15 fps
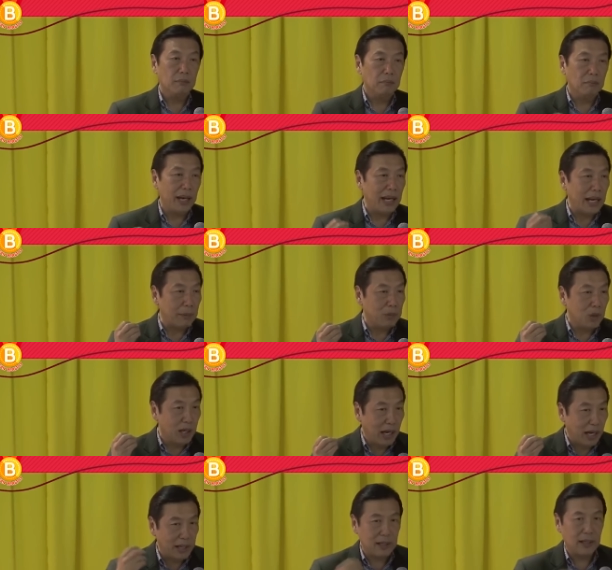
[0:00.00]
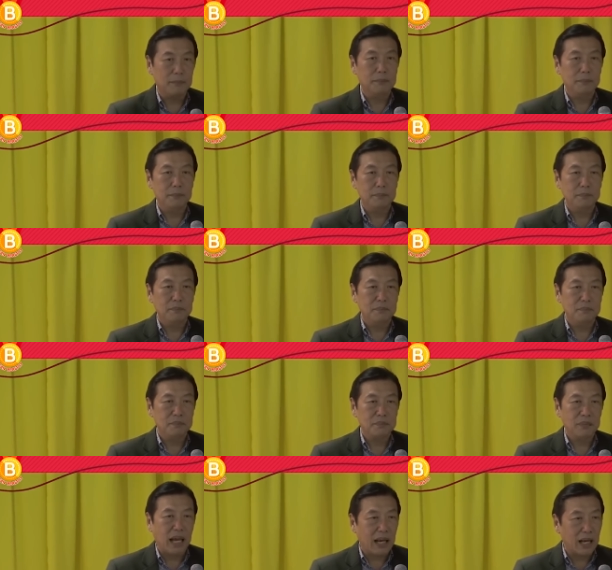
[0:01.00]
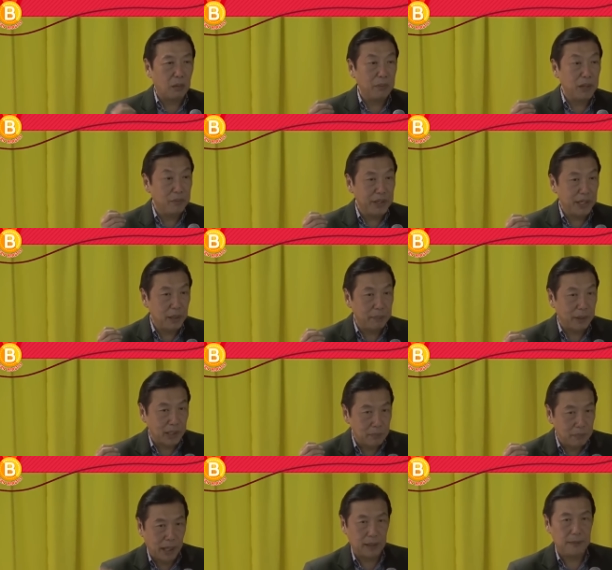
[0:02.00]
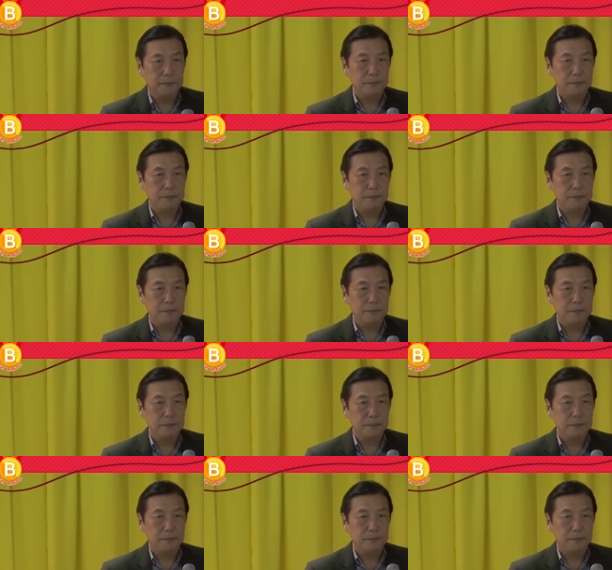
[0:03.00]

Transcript: ไม่รับก็ได้ครับ ถ้าเรามีวิธีปฏิบัติ